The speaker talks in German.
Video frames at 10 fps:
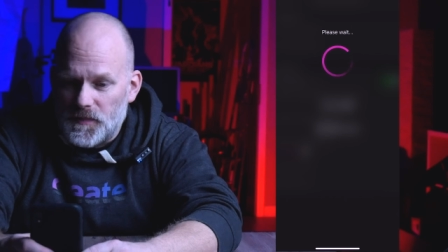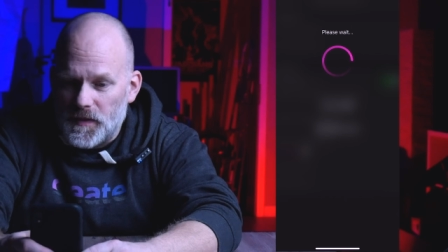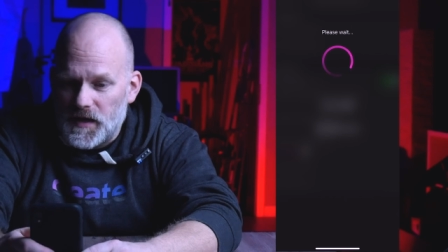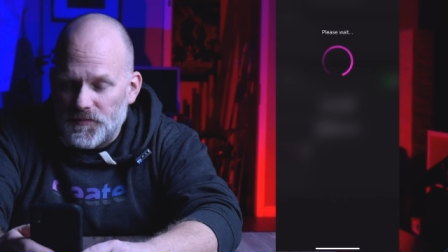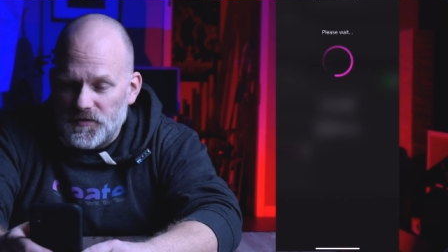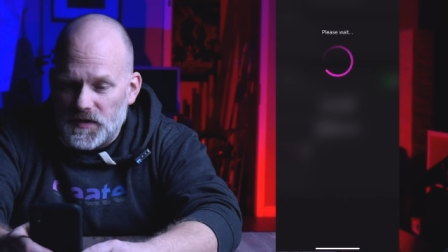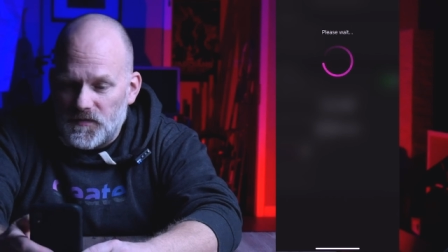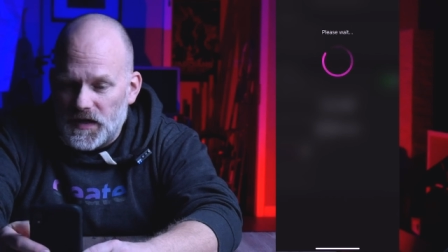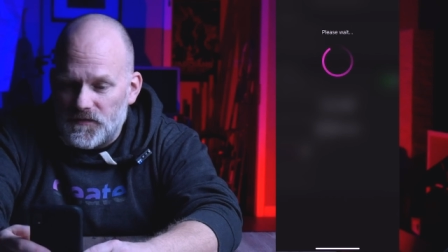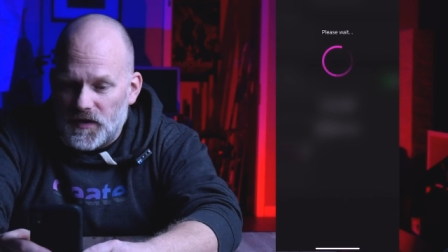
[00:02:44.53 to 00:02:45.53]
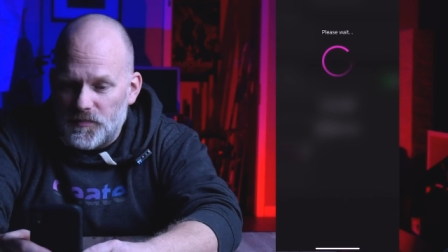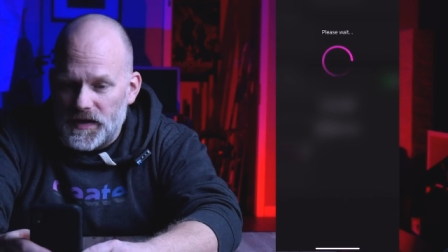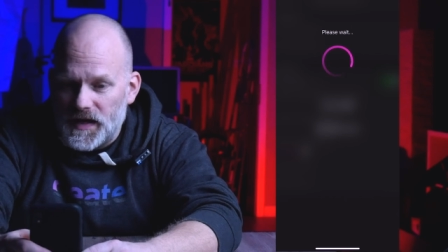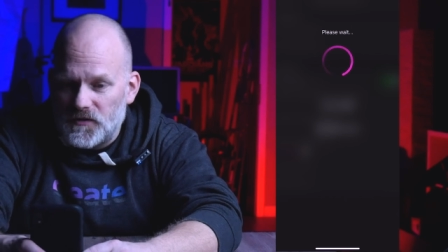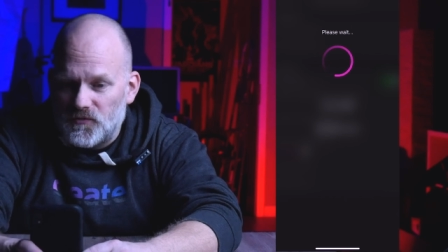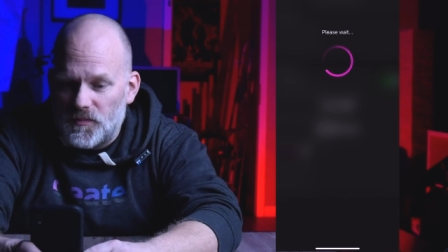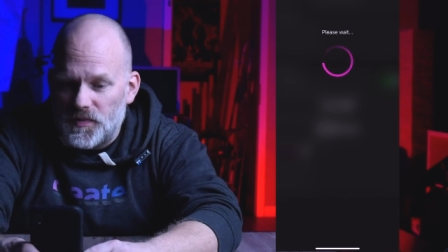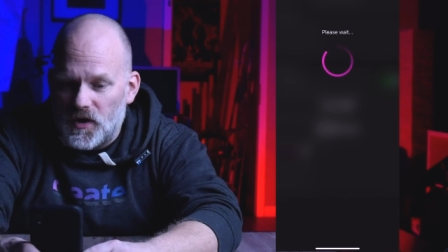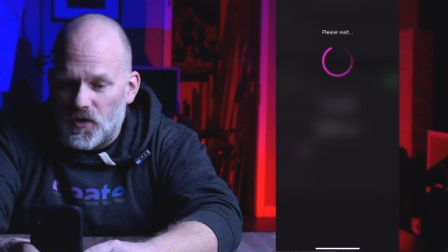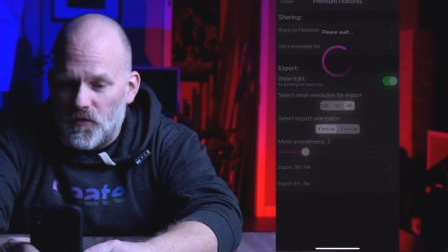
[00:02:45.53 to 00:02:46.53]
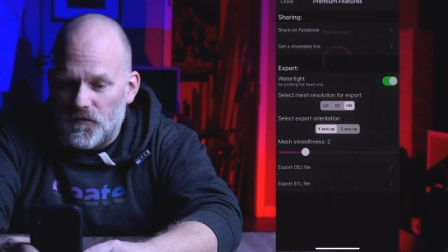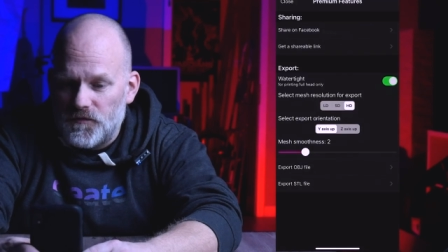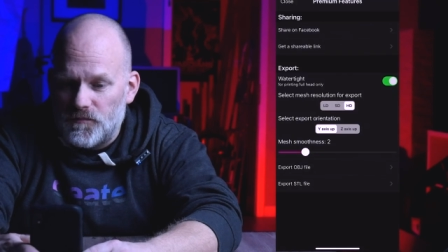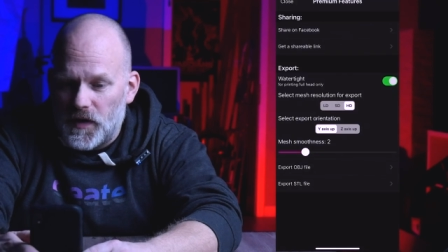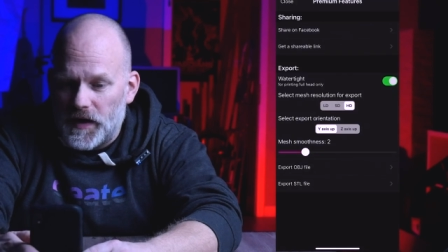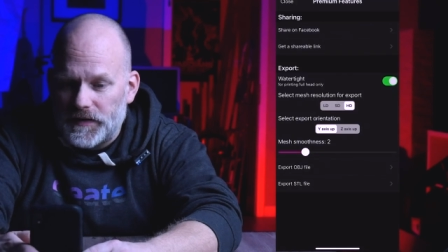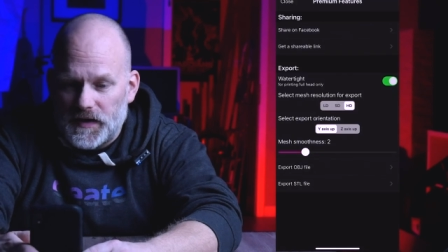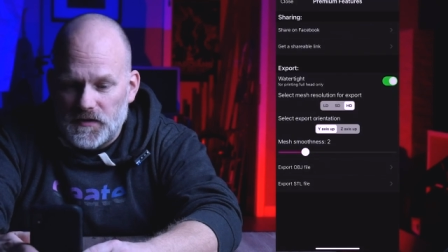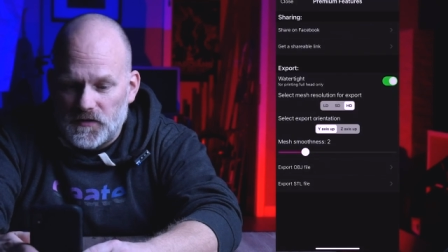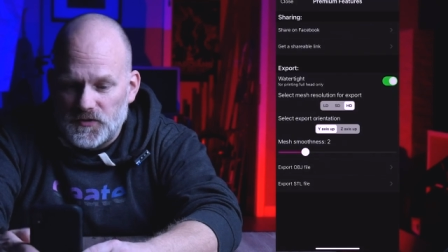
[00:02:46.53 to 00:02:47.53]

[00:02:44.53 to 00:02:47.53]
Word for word: Ich habe es in dem Fall einfach per AirDrop auf meinen Rechner